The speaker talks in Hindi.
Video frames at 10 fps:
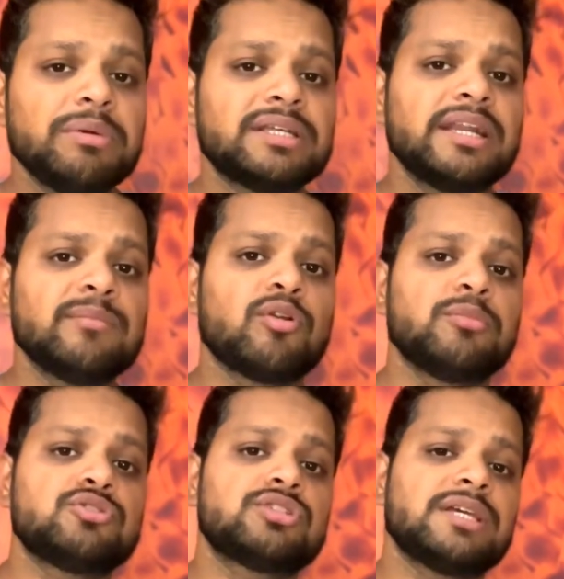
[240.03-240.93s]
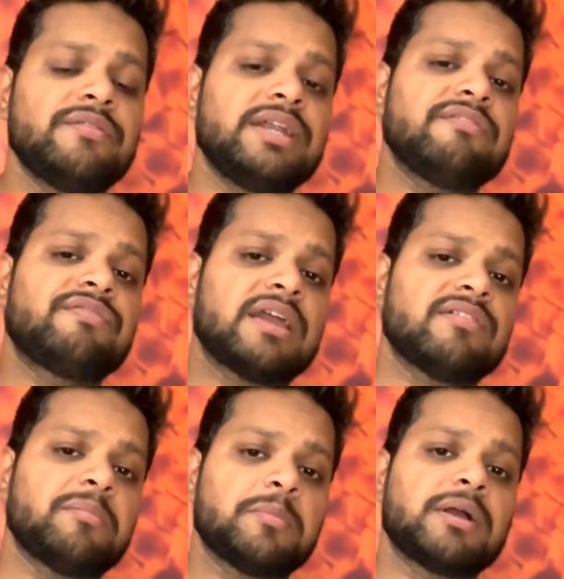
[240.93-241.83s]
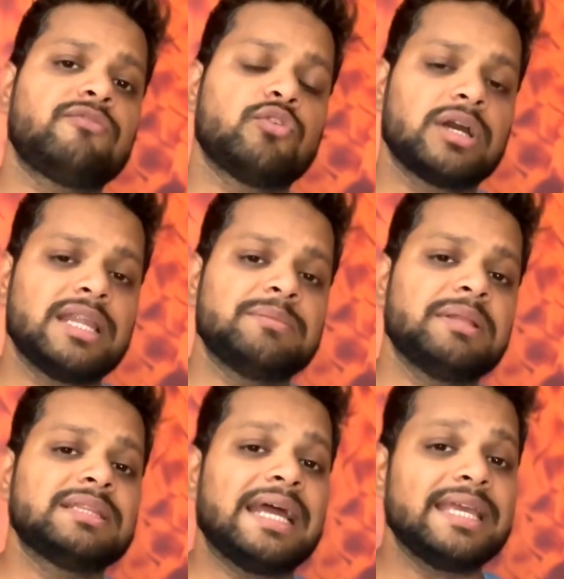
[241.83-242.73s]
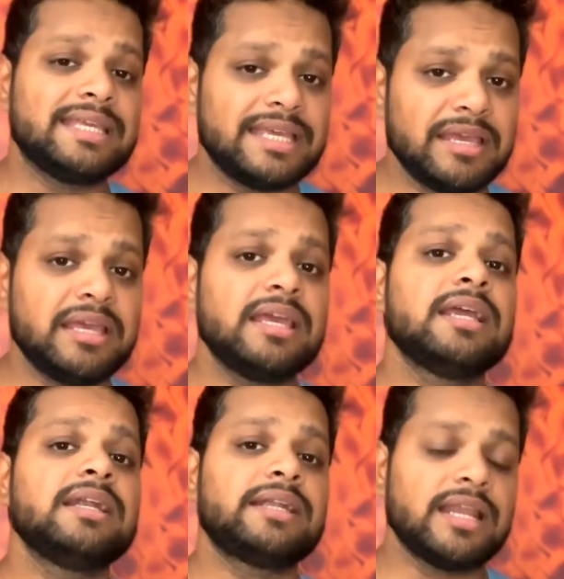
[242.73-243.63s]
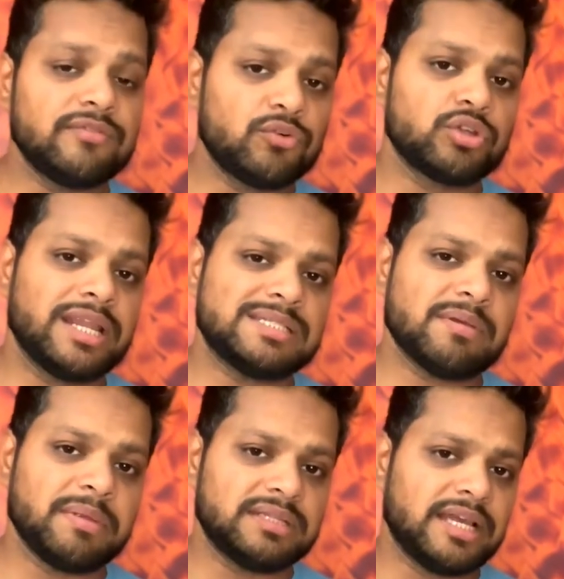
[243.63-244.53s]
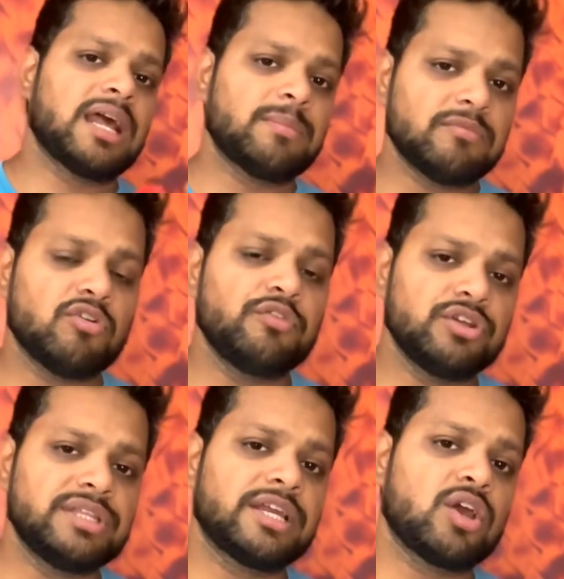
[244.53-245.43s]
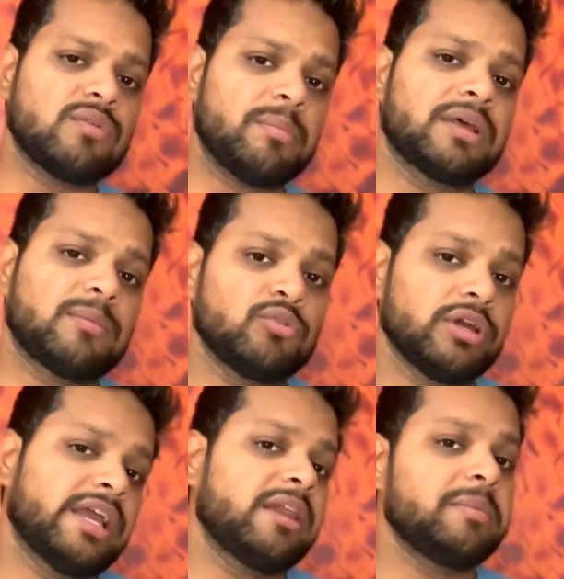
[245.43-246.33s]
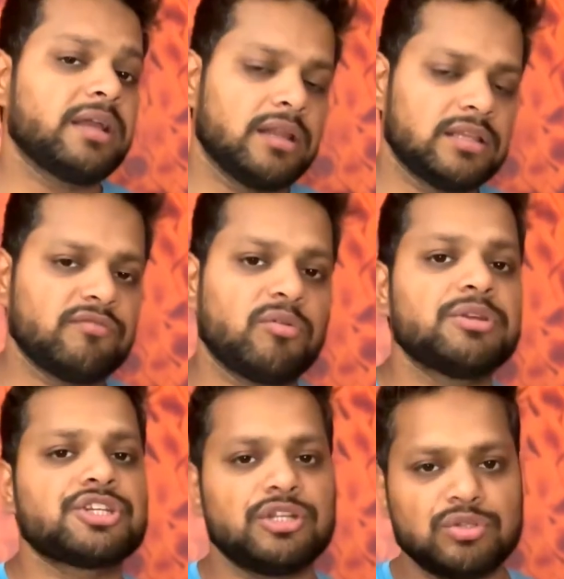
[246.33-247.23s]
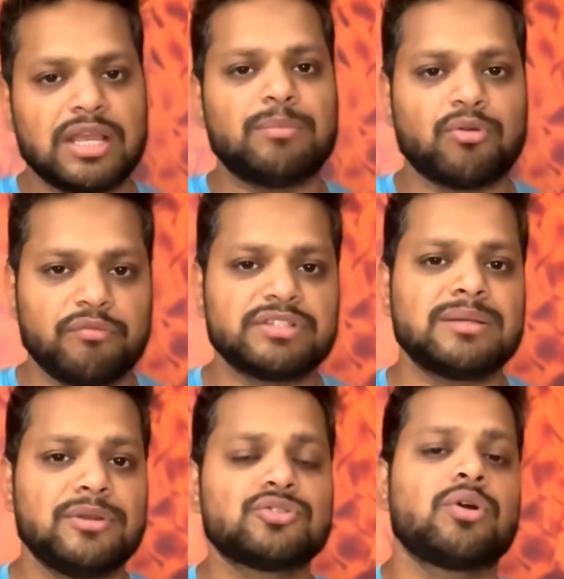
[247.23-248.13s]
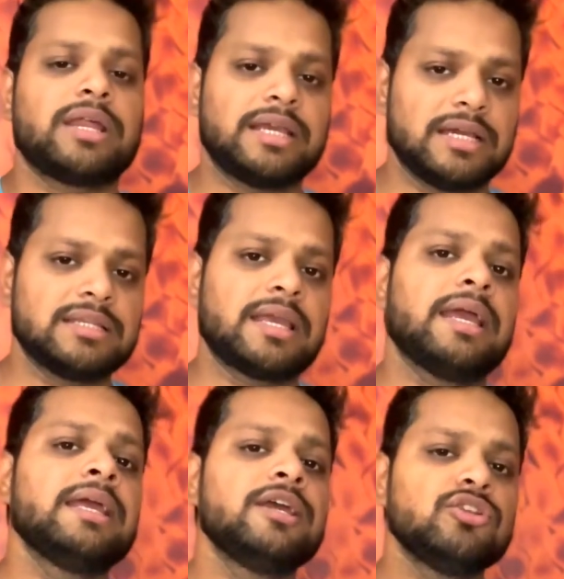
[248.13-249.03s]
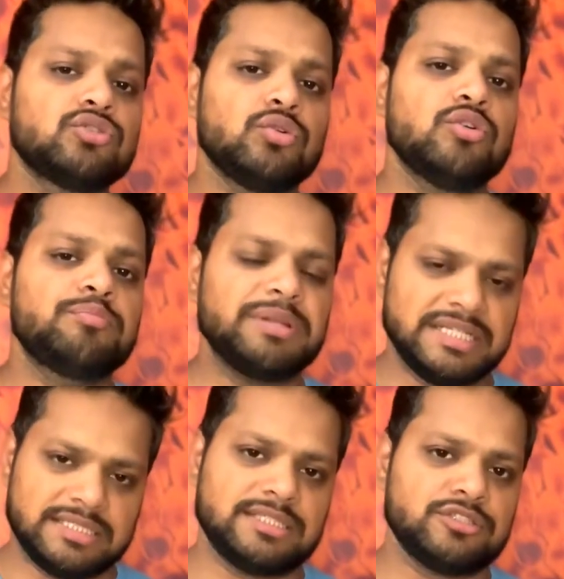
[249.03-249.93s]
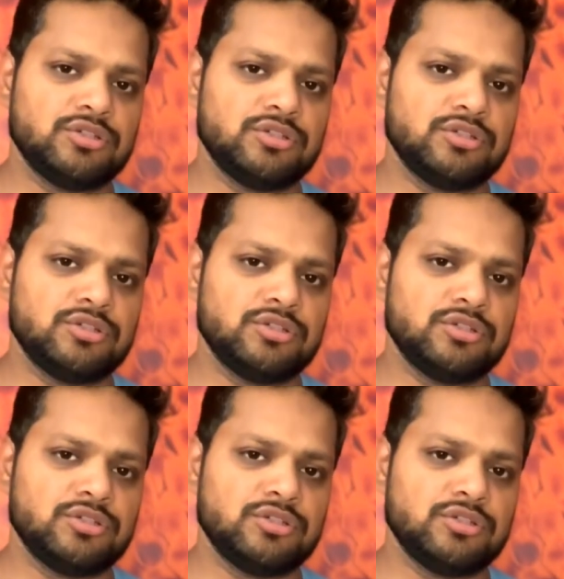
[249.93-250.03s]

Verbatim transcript: जॉमी थर्टीन प्रो में जो 75 फाइव mm का फोकल लेंथ मिलता है ये टेलीफोटो लेंस में मिलता है अगर आपने वो वीडियो देखा वहां पर आपको लगेगा ना ये गलत इन्फॉर्मेशन है तो यहाँ पर ऑब्वियसली मैंने उसको करेक्ट कर दिया है तो प्लीज